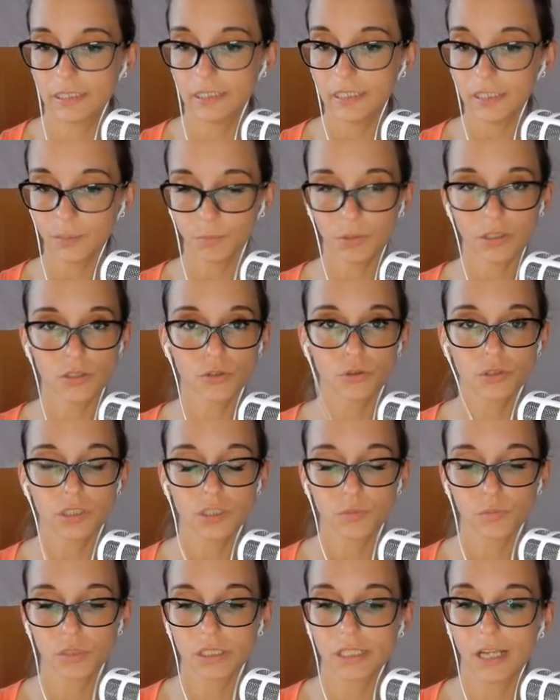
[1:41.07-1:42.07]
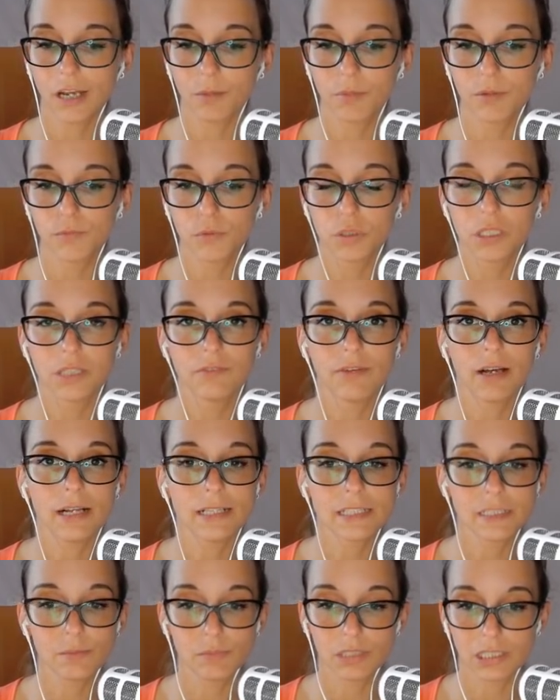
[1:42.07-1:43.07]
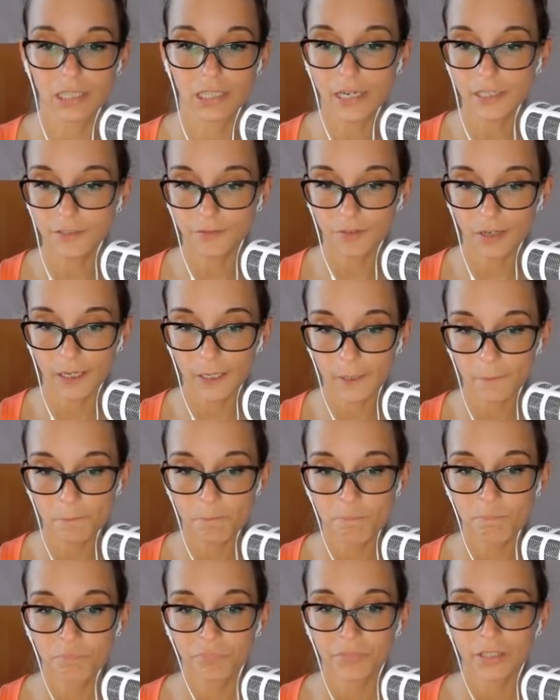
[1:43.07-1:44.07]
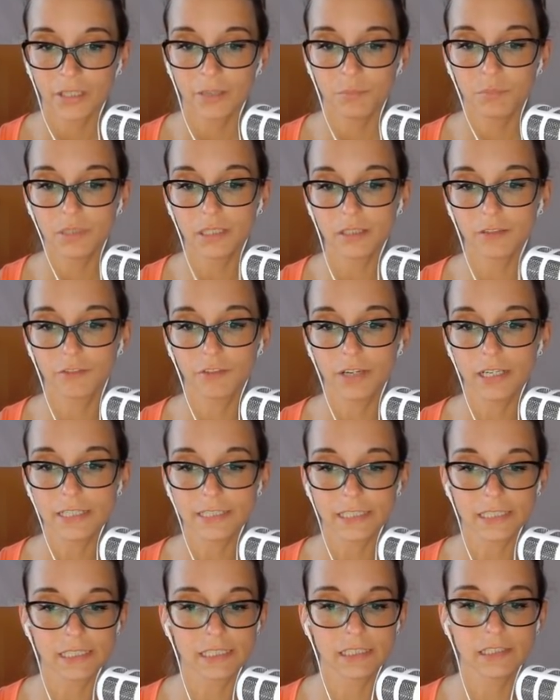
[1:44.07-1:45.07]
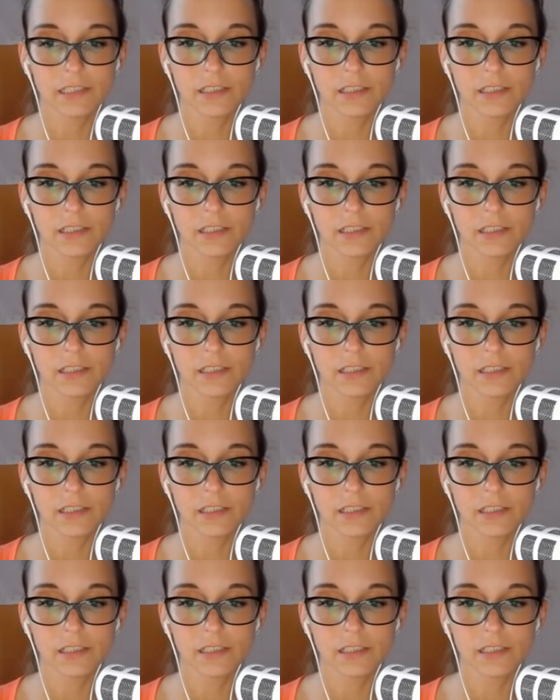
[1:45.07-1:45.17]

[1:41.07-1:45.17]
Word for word: Ich persönlich muss sagen, mir wird die Wahl ziemlich leicht fallen. Mir gefällt jetzt hier